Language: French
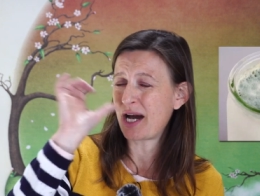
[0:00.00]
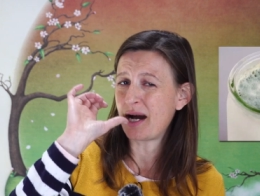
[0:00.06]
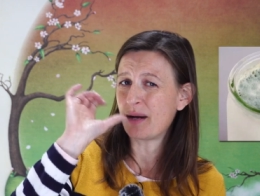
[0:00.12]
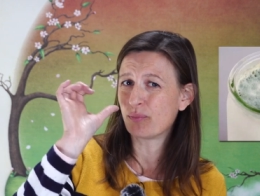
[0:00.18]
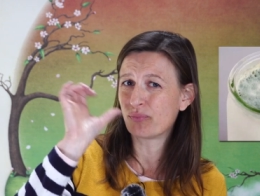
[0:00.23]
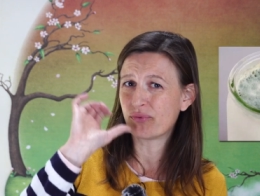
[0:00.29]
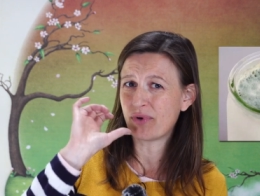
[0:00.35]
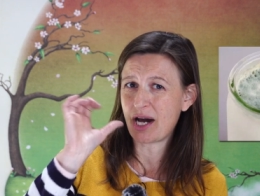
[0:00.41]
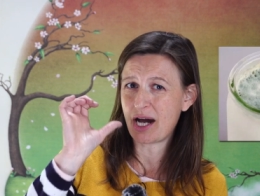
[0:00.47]
à
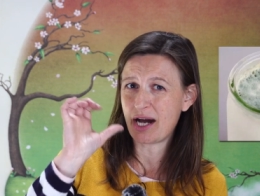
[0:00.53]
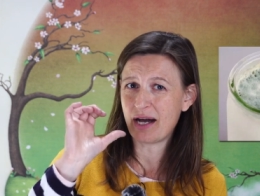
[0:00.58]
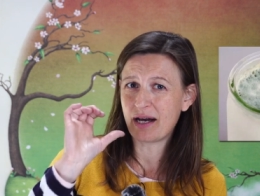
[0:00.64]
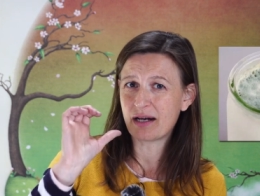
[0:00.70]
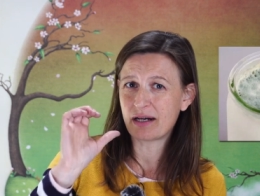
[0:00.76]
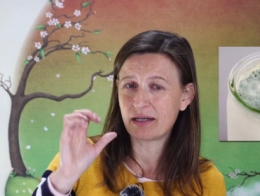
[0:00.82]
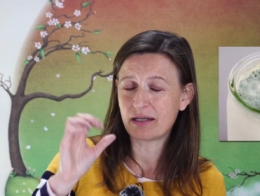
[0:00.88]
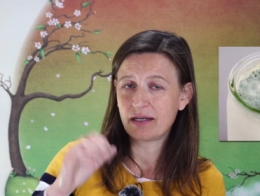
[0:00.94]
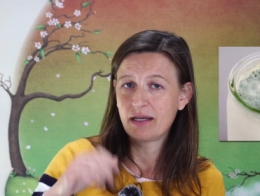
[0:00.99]

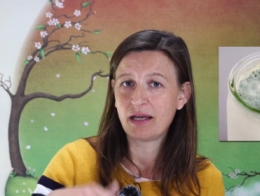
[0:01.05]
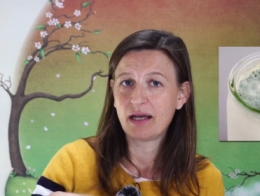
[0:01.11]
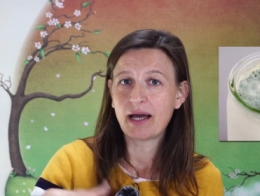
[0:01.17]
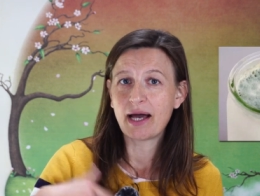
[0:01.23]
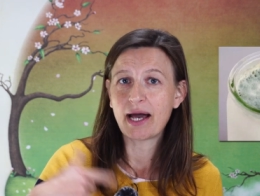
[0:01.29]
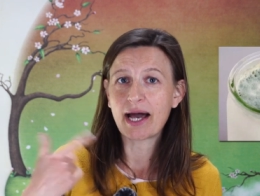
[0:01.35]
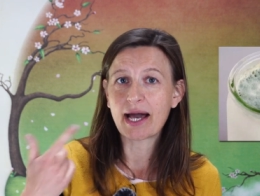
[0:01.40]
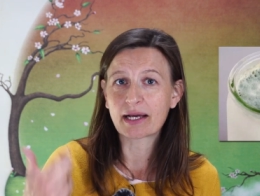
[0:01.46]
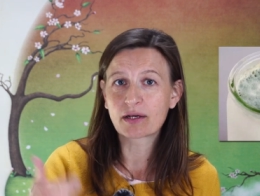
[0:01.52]
boire
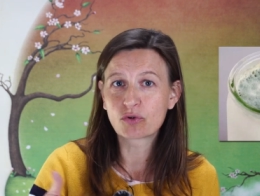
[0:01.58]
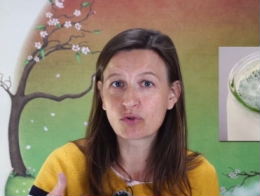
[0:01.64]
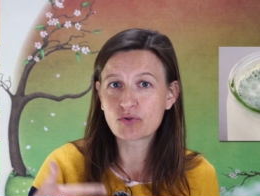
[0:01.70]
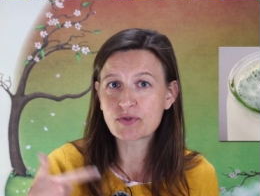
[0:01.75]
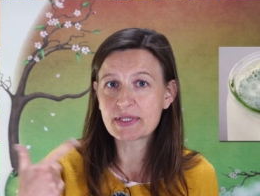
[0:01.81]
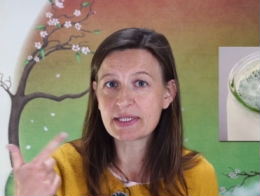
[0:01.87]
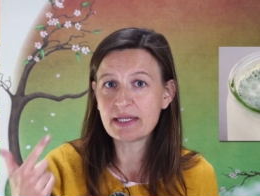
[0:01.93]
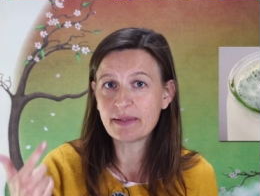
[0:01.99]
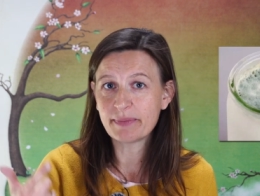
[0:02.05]
à
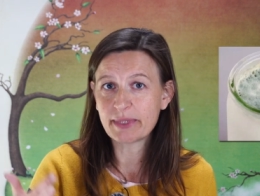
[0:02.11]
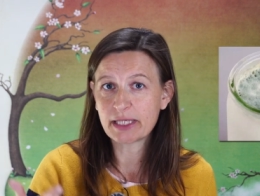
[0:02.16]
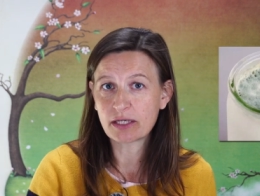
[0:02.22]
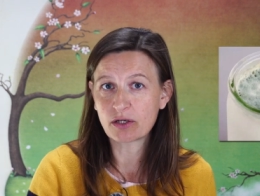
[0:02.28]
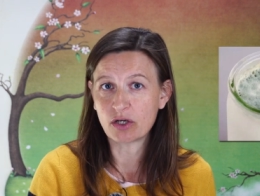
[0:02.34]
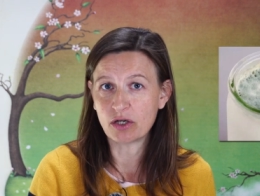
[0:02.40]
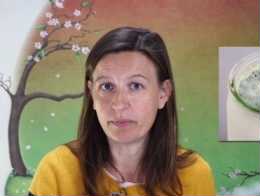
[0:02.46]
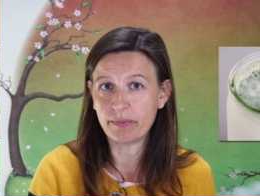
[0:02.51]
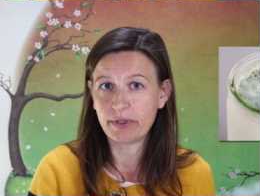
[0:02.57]
cause des
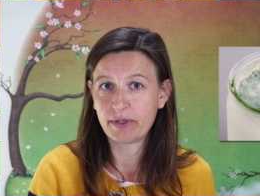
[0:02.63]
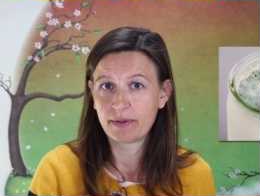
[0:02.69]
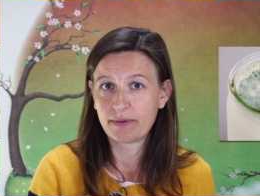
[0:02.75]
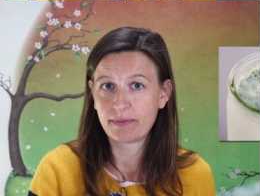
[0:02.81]
microbes.